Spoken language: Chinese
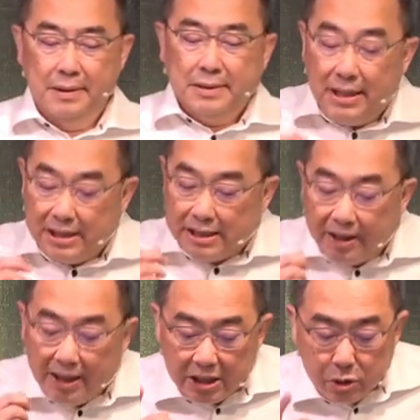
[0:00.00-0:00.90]
这里提到
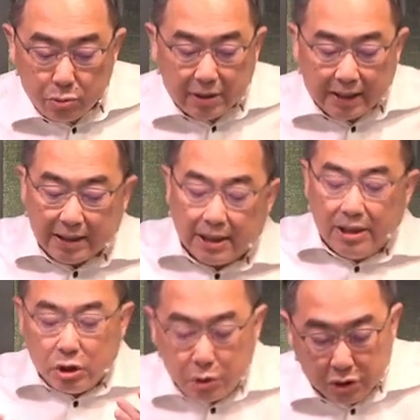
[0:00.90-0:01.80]
一个基督徒，当他得
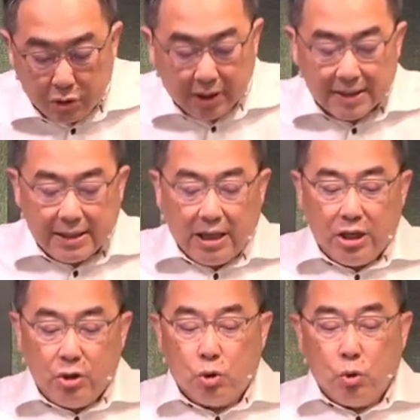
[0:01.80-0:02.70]
救之后，当圣
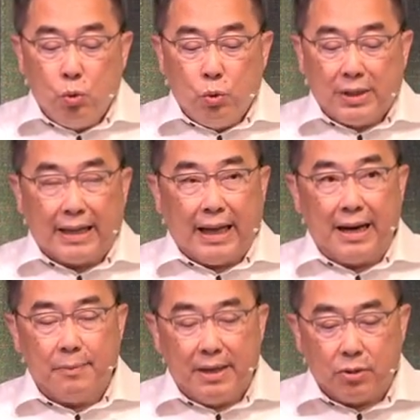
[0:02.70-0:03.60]
灵住在他
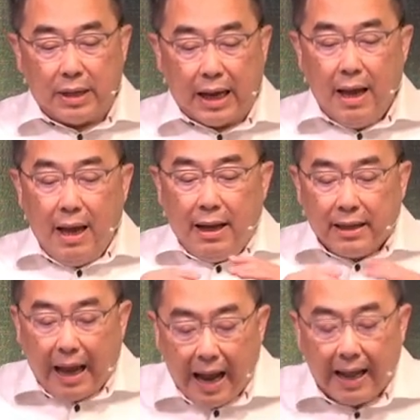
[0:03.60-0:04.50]
里面之后呢，
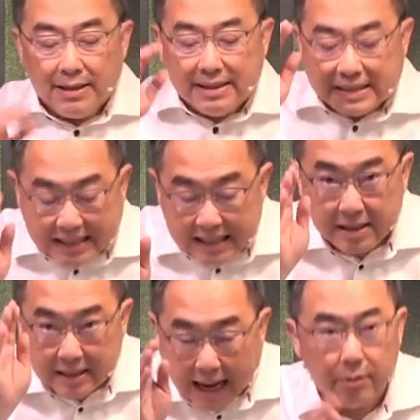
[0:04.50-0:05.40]
他
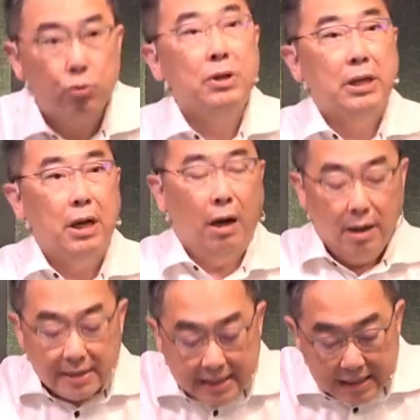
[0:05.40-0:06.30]
自然注意听哦，
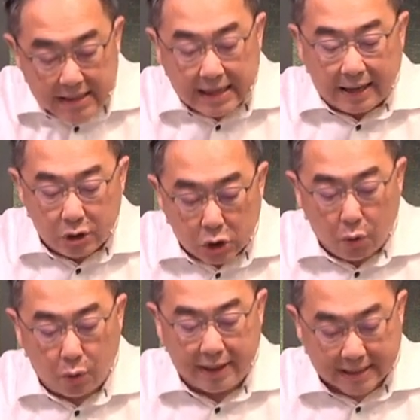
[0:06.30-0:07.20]
自然就
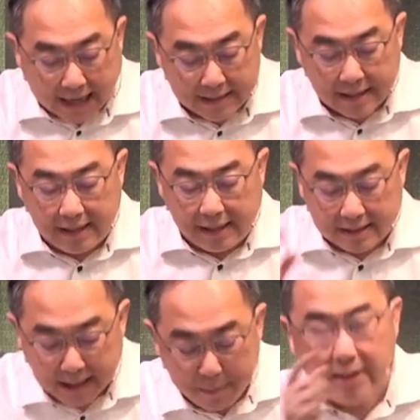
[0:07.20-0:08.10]
会产生一个
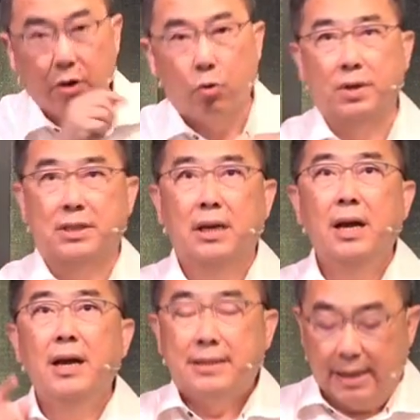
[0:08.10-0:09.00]
生命的果子。
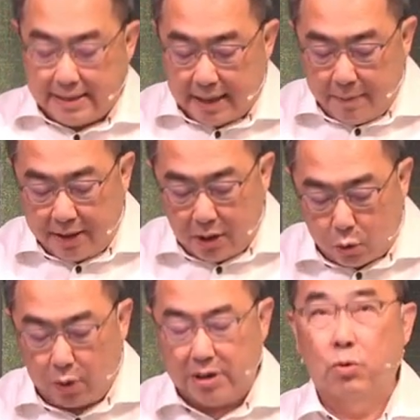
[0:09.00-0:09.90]
这个生命的
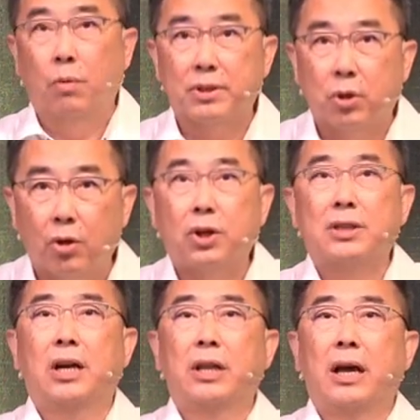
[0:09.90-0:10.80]
果子，我们通常
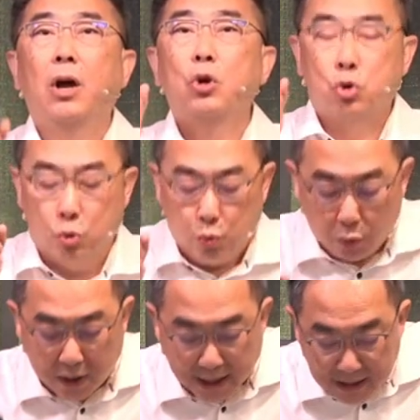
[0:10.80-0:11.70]
叫它属
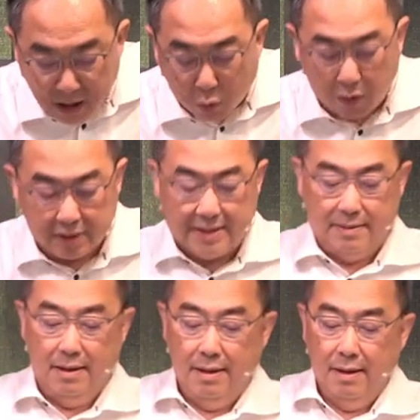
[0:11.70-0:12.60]
灵的果子。
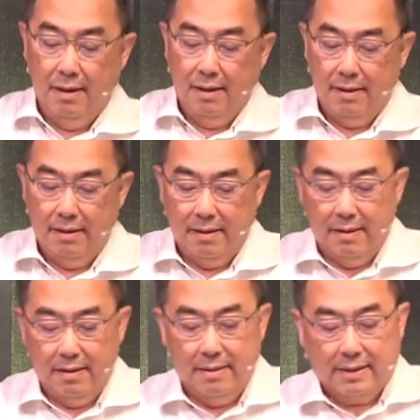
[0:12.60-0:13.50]

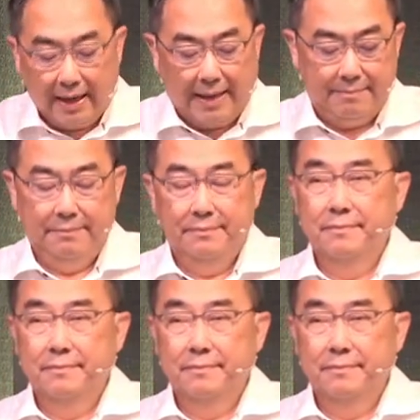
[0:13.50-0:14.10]
当然，